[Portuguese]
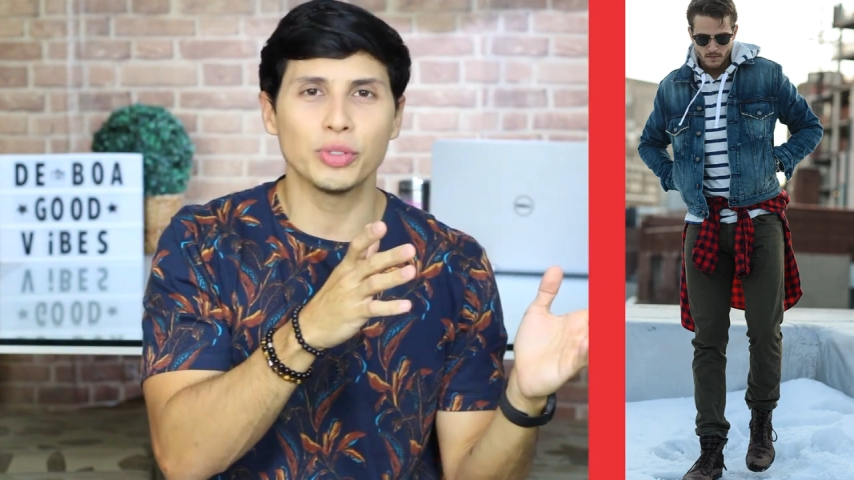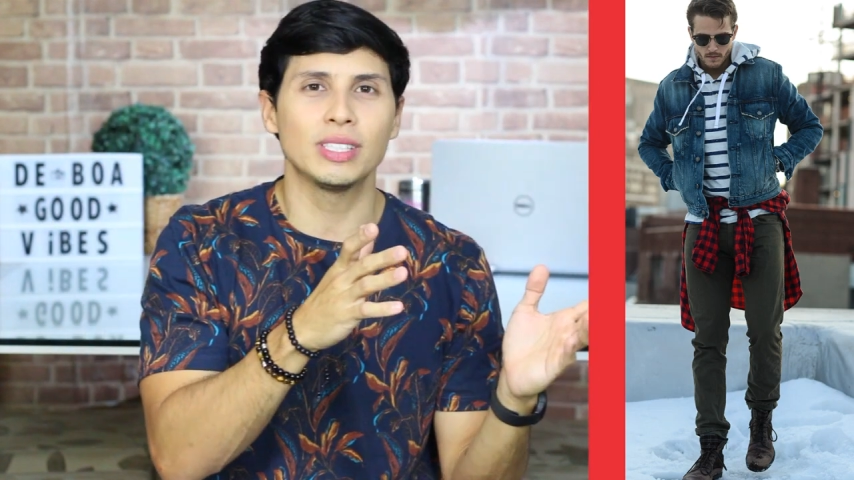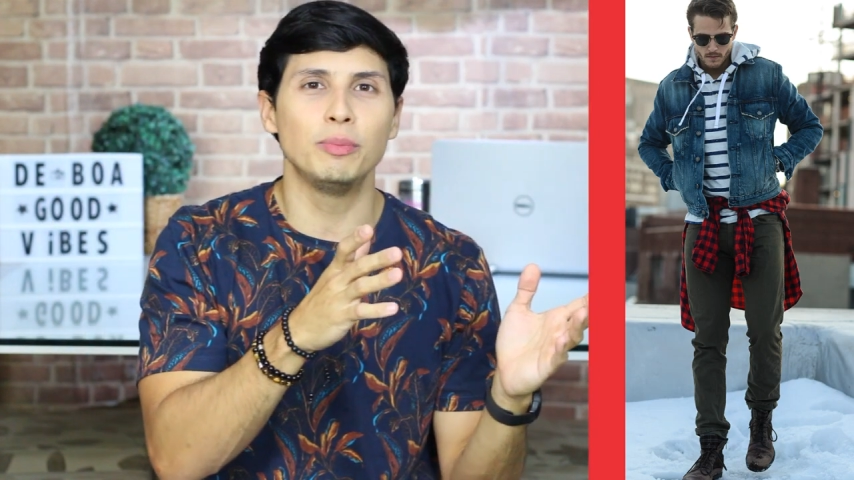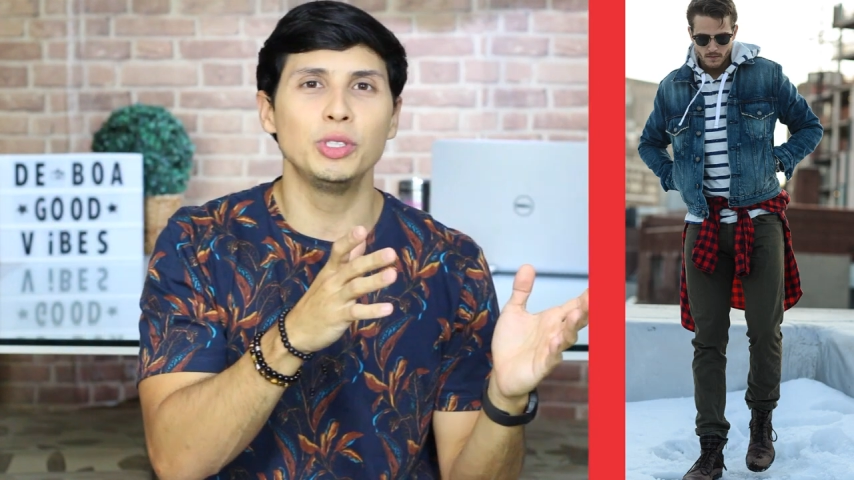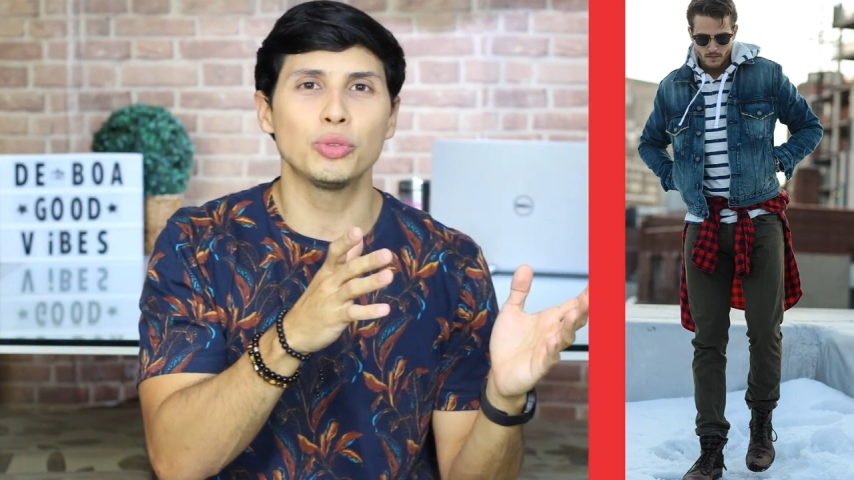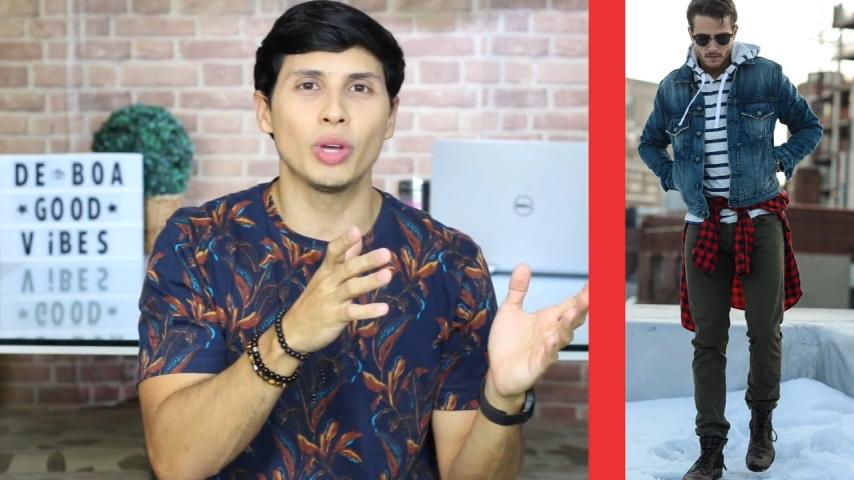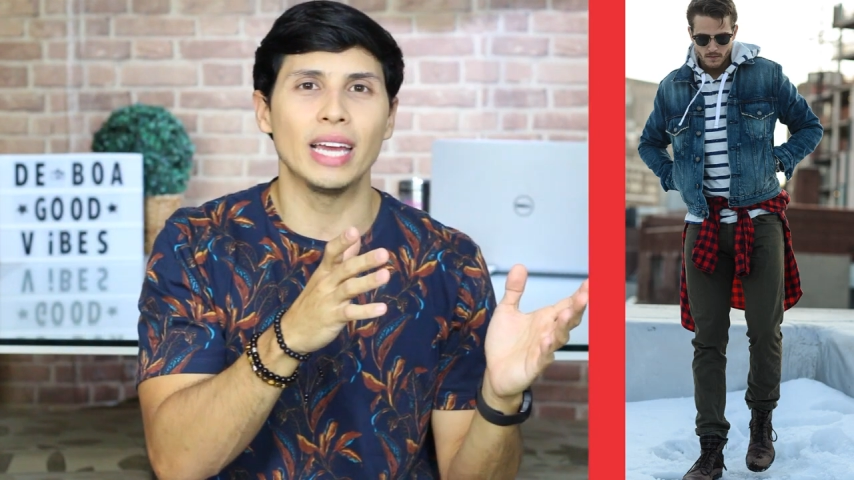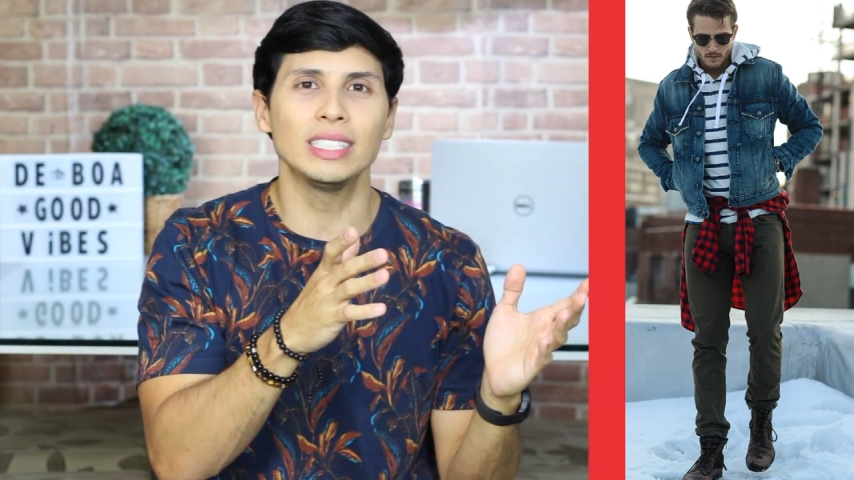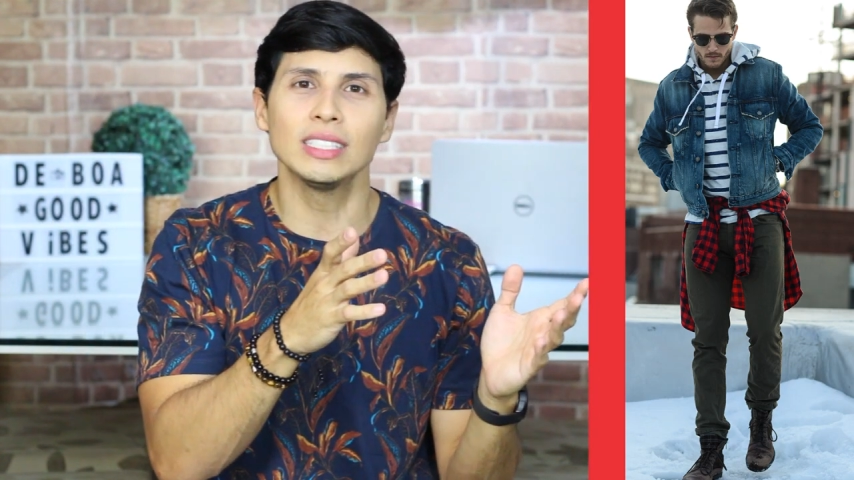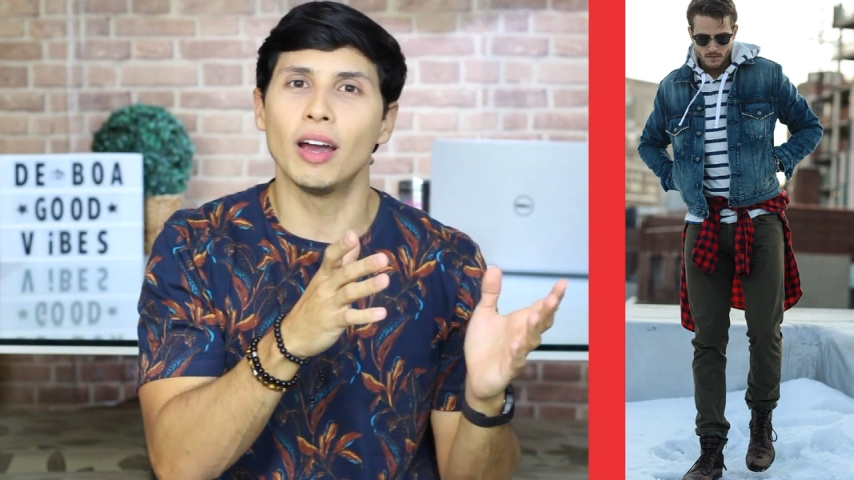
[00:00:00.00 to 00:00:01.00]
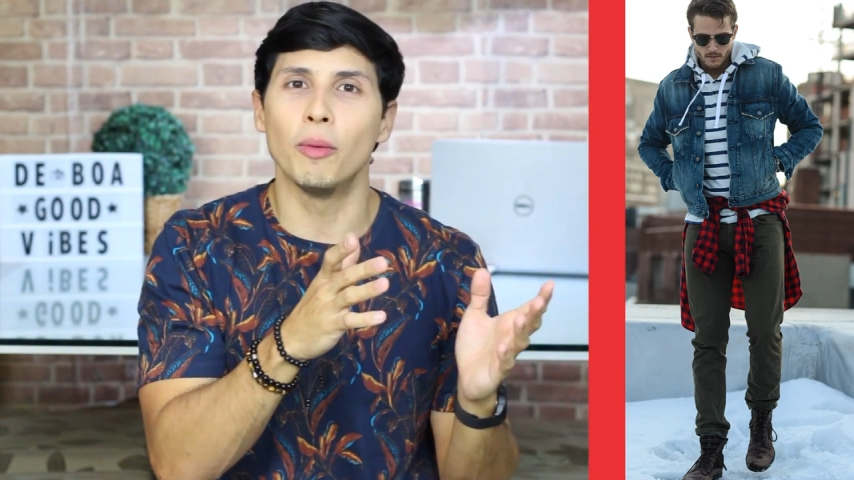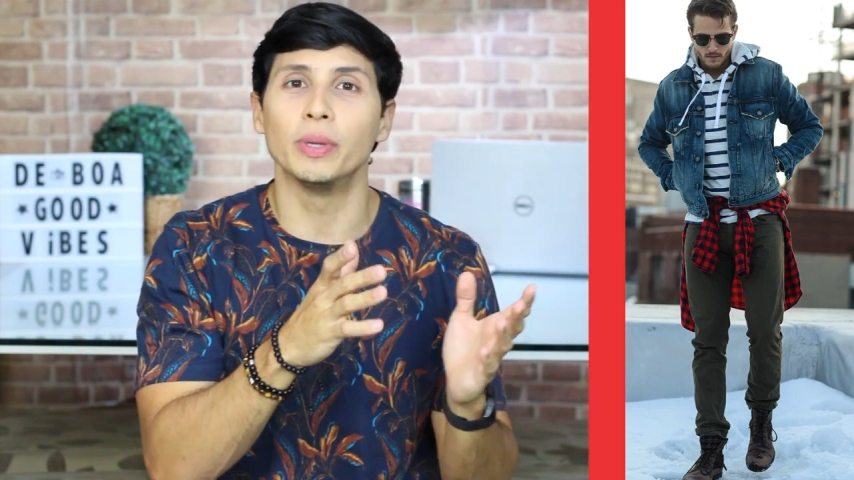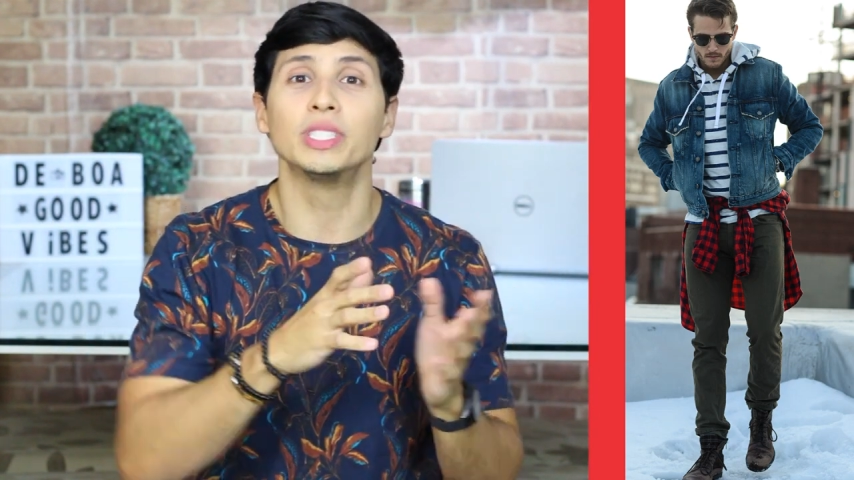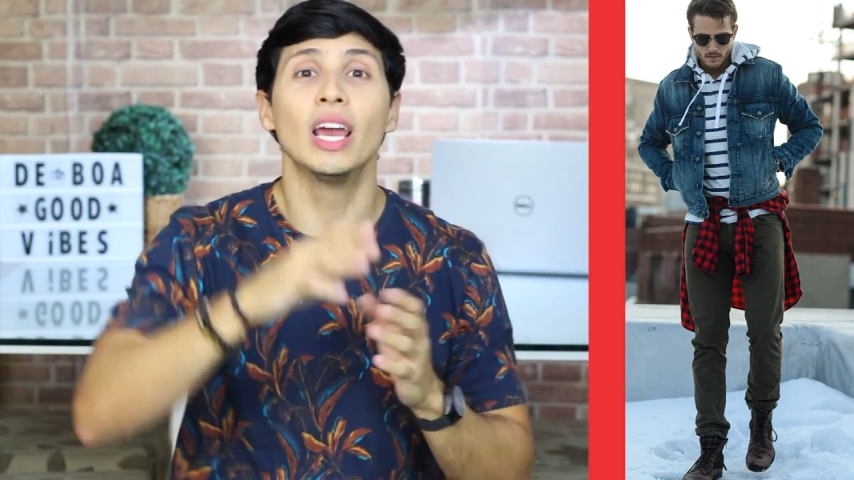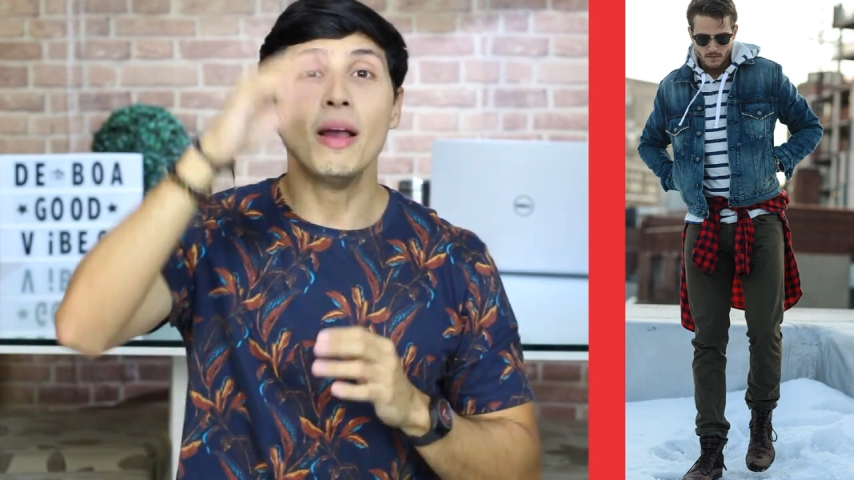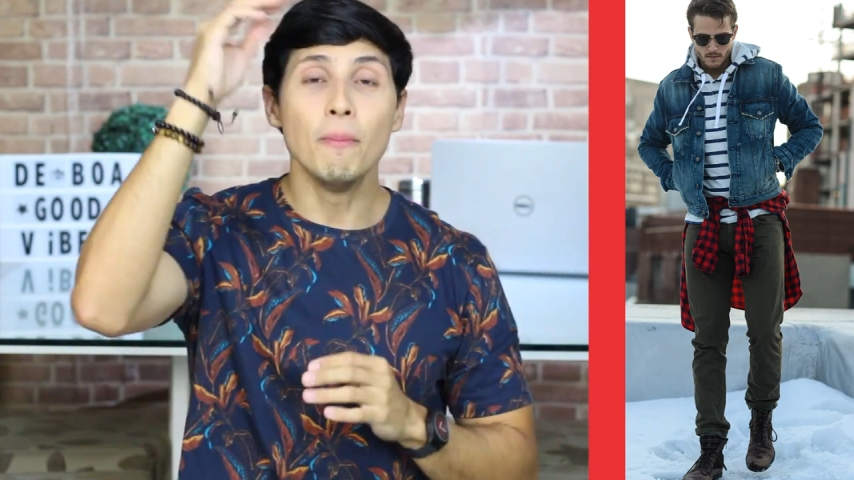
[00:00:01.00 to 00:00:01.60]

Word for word: você misturar estampas.